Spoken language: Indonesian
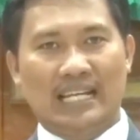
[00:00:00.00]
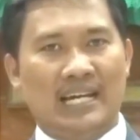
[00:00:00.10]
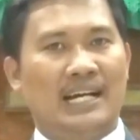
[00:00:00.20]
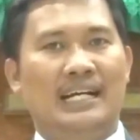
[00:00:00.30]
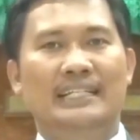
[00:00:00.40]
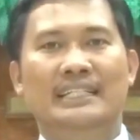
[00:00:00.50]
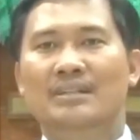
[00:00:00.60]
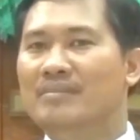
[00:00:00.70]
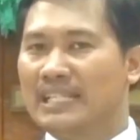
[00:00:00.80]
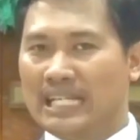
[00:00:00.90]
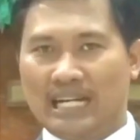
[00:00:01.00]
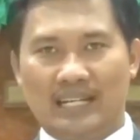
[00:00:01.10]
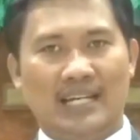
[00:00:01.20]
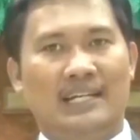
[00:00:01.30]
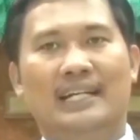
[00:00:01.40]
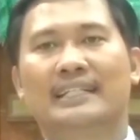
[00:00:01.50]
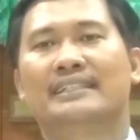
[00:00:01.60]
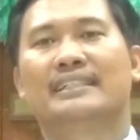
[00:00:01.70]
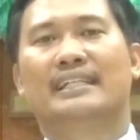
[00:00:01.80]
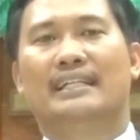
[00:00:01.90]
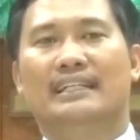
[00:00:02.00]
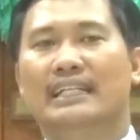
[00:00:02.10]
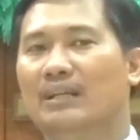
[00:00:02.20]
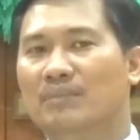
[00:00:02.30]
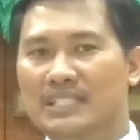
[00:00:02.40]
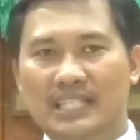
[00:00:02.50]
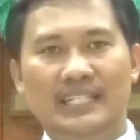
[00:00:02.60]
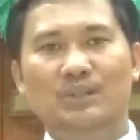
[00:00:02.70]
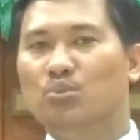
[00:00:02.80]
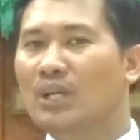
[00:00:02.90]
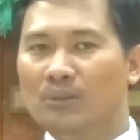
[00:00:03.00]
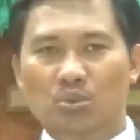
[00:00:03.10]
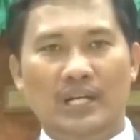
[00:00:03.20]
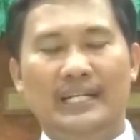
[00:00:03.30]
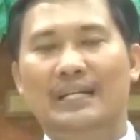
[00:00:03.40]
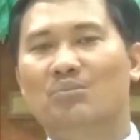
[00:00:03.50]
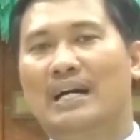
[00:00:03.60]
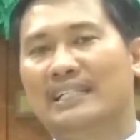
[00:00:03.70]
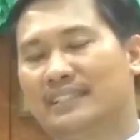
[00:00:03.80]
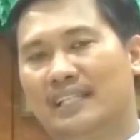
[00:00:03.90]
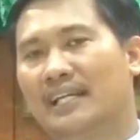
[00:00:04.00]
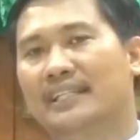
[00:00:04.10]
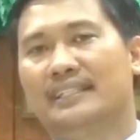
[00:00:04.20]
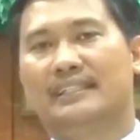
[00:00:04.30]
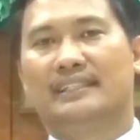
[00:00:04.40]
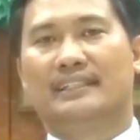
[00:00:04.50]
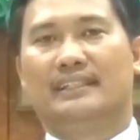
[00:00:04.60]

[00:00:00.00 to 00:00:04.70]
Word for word: kekalahan demi kekalahan dan menjadi bulan-bulanan bangsa lain.